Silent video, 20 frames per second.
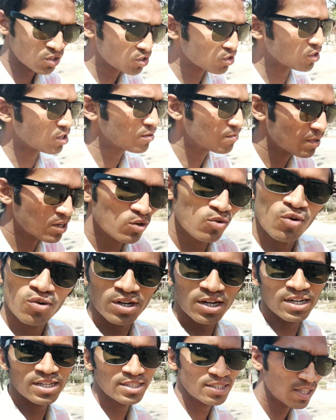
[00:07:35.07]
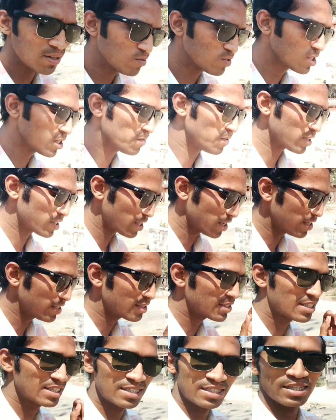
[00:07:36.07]
नॉट श्योर बट होटल इतना मुझे पता है
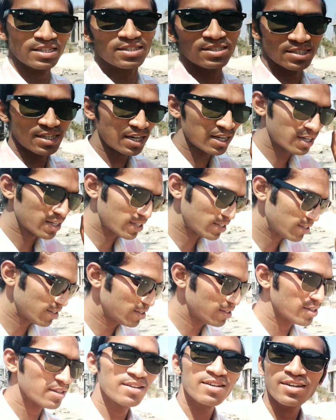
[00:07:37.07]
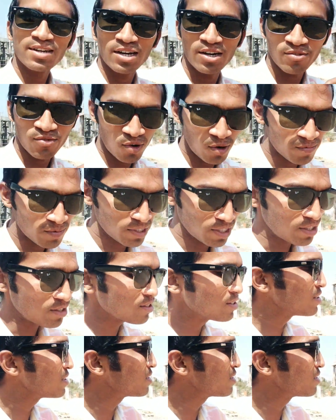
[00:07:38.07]
कितने स्टार है कन्फर्म नहीं